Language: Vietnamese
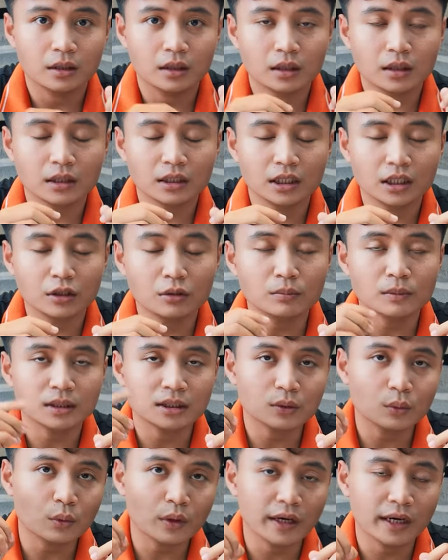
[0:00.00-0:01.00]
đó. Khi đó chúng ta
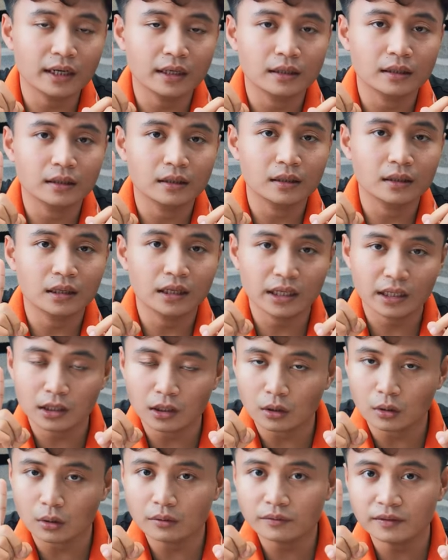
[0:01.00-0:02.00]
sẽ khoan hai
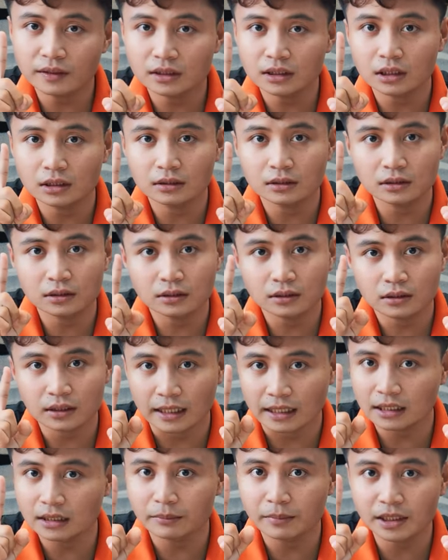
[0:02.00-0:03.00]
lỗ phía trên
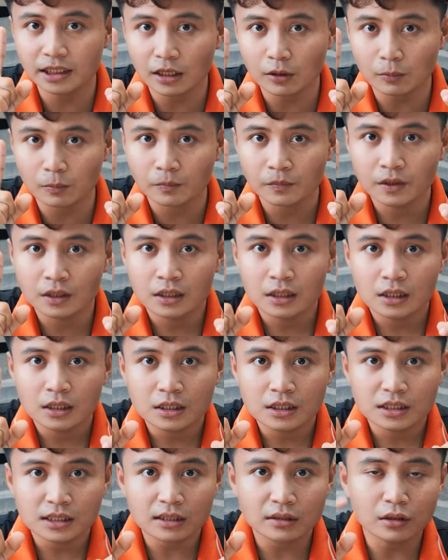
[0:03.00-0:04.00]
thẳng lên bê tông,
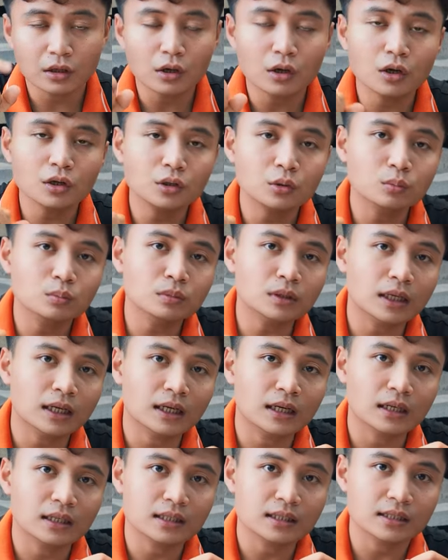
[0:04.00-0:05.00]
sau đó chúng
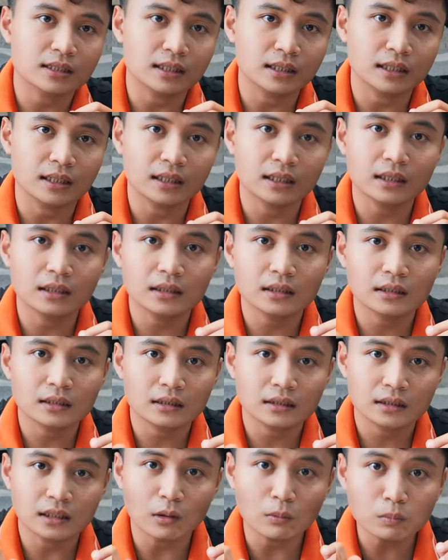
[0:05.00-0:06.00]
ta sẽ
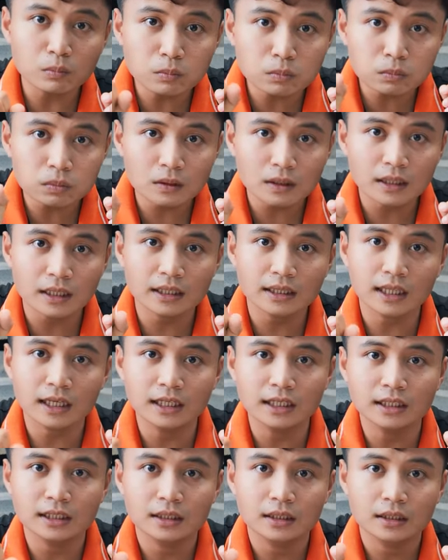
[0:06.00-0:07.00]
đóng cây ti